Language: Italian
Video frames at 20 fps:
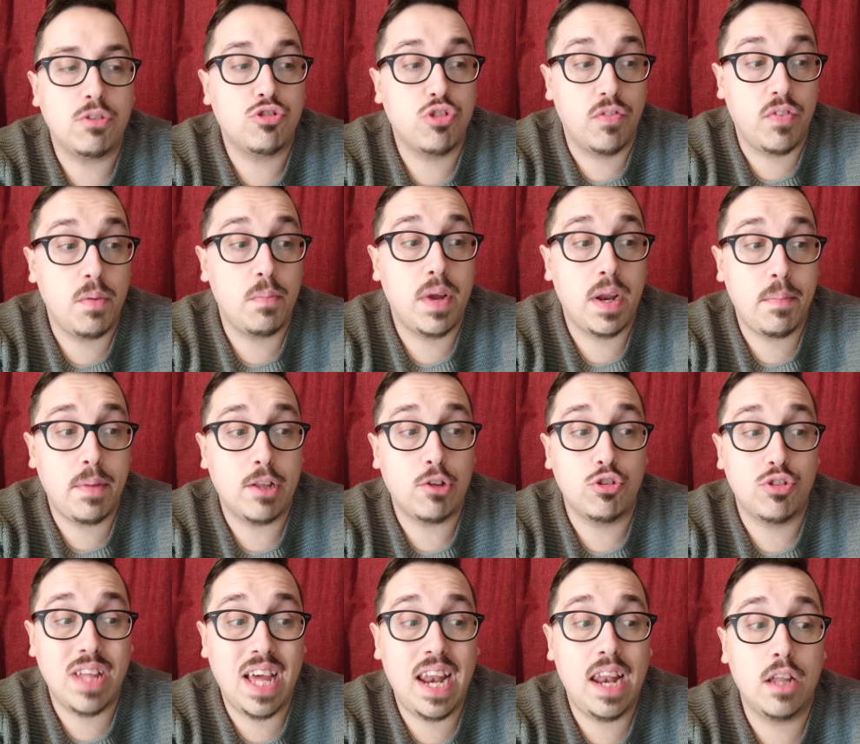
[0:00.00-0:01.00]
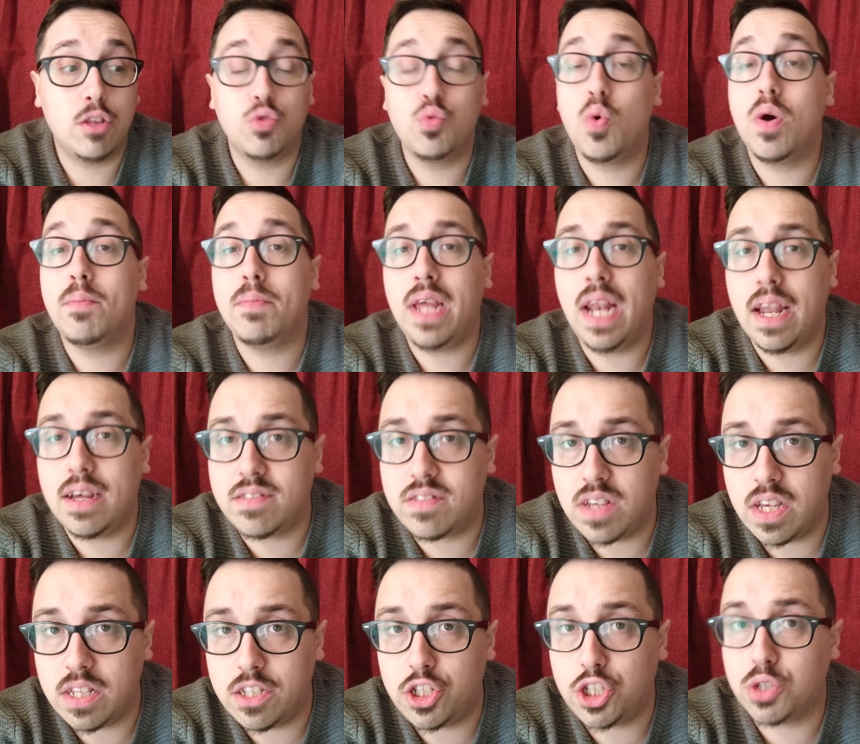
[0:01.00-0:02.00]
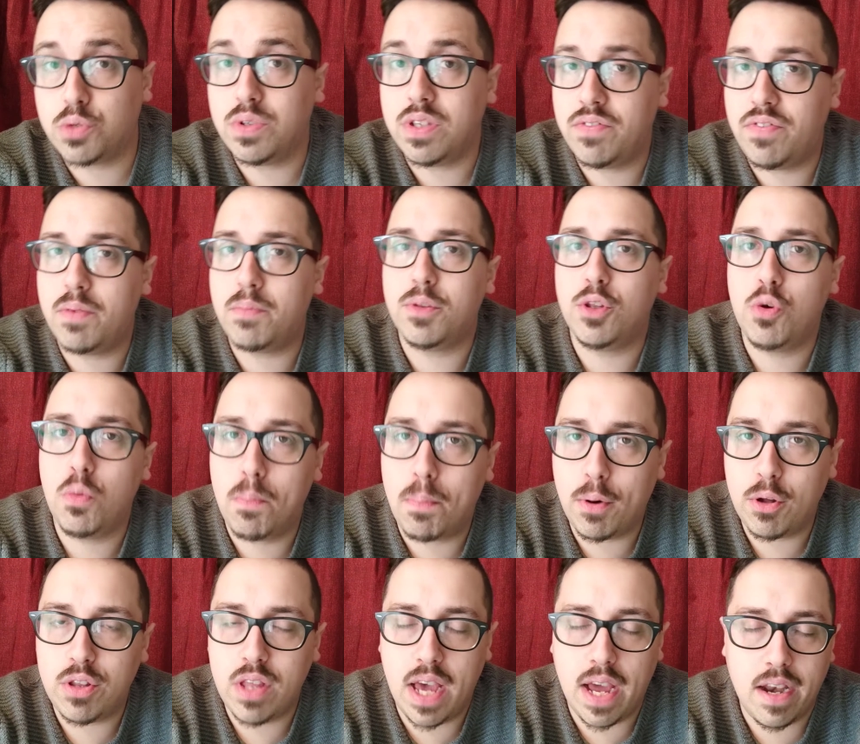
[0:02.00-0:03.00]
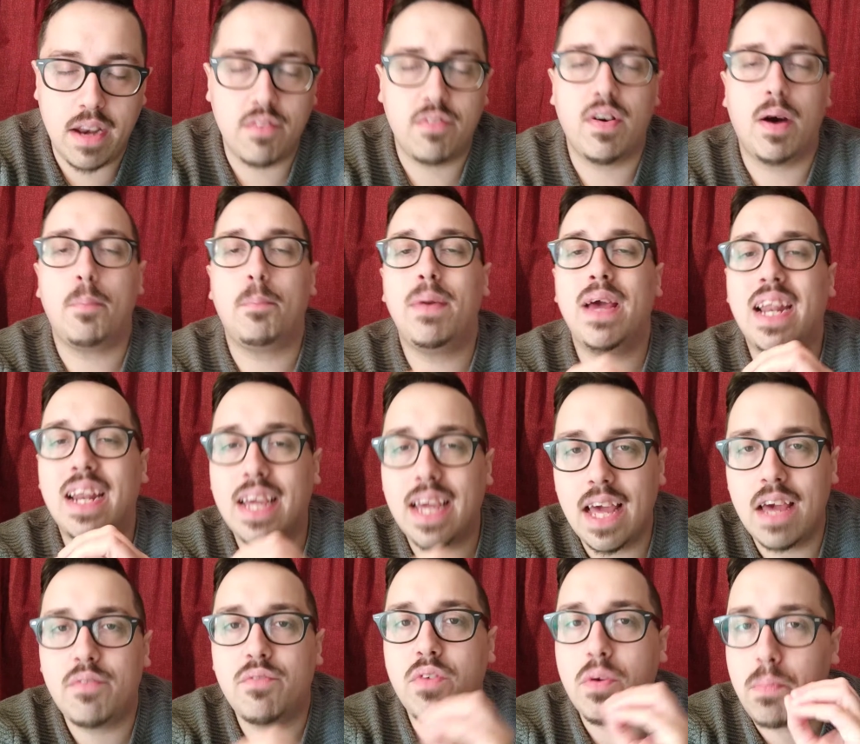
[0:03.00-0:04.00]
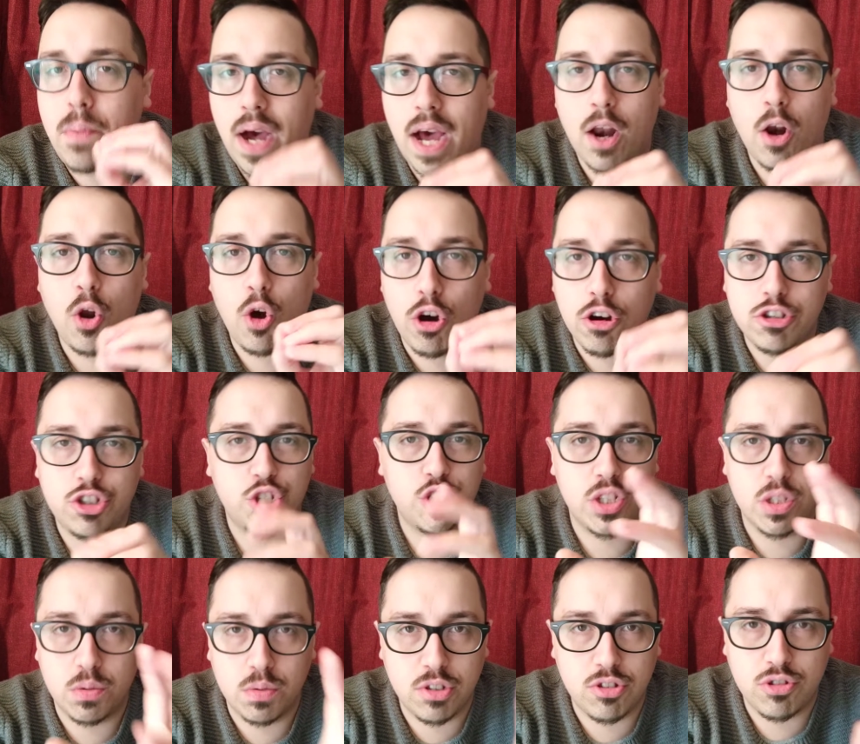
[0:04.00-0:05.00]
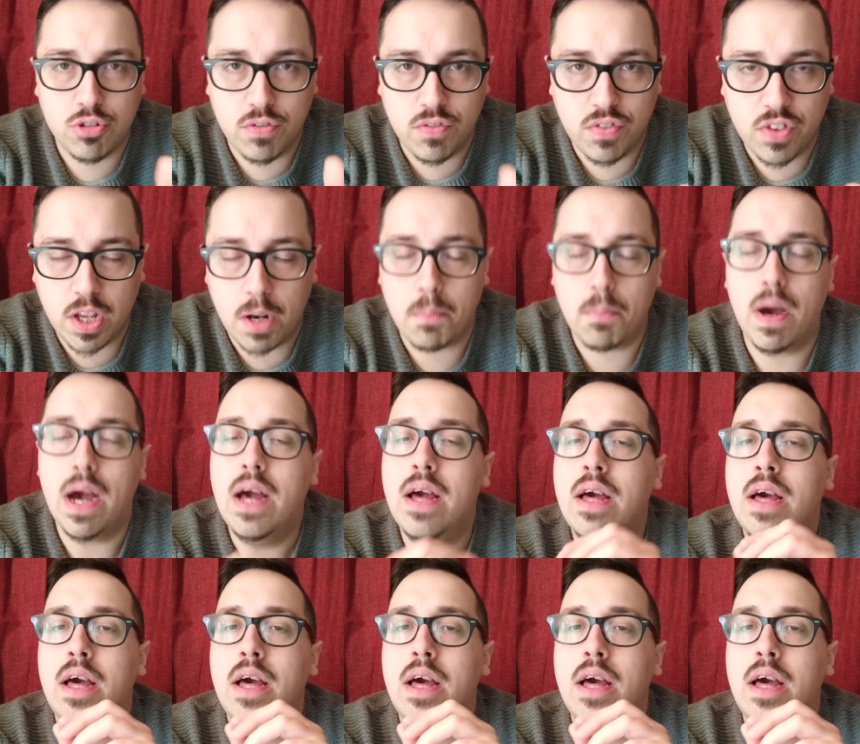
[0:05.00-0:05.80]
questo film, ripeto, del 2016, quindi film di un po' di anni fa. Perché vi parlo oggi di questo film?